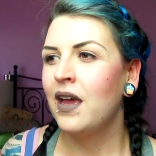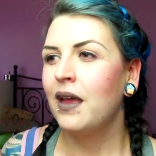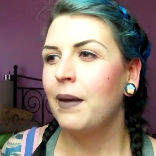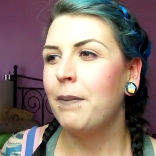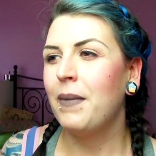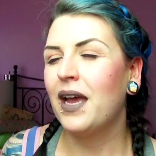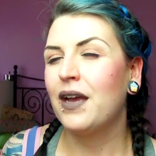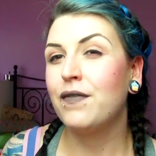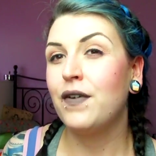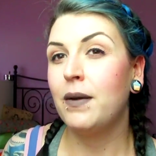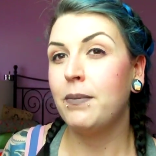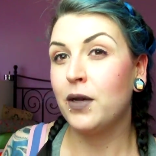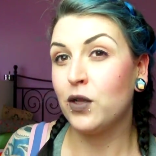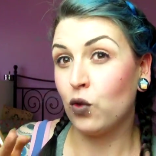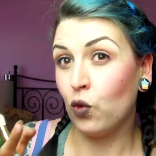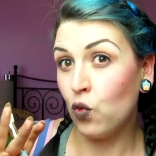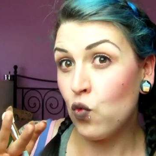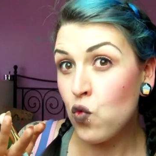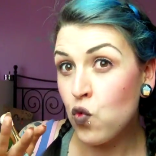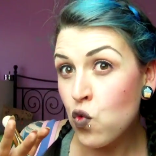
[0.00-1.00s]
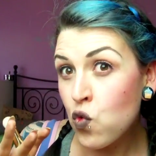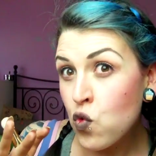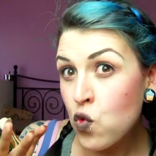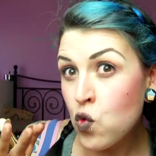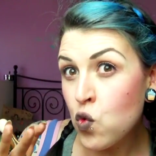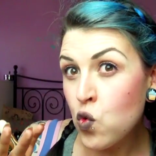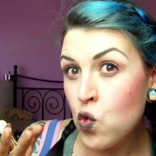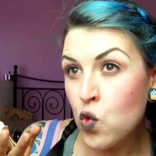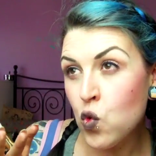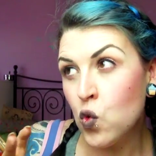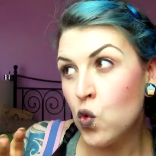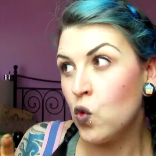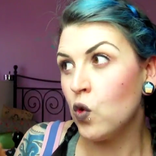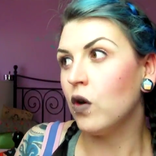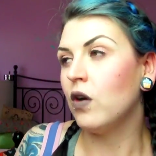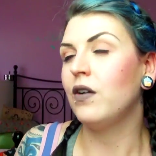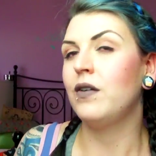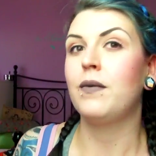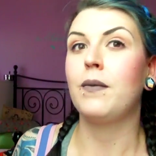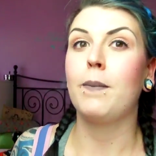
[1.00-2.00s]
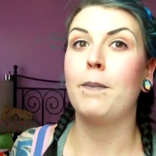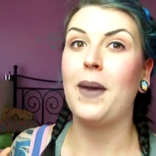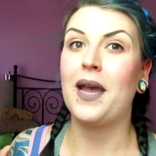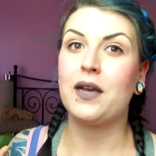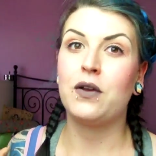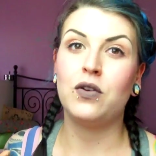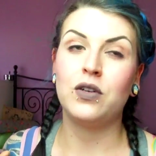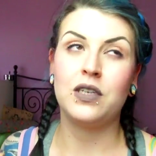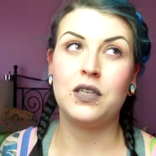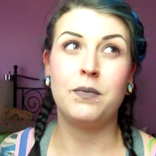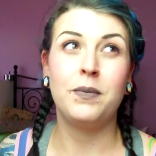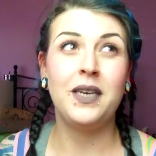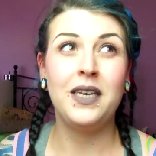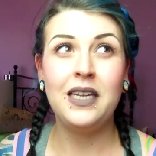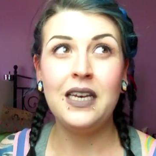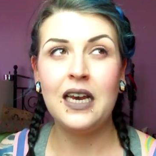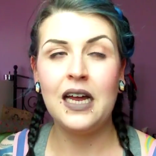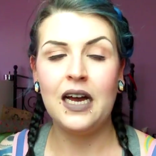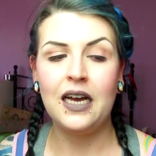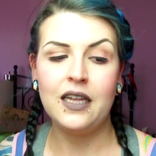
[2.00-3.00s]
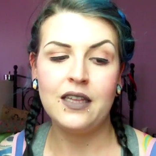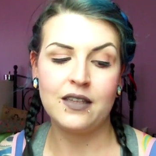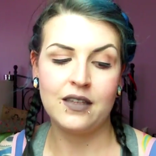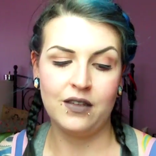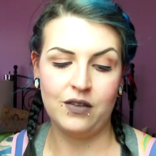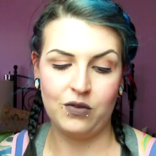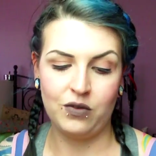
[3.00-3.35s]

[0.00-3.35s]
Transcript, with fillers: Mac war immer so, uh, und Mac konnte ich mir nie leisten.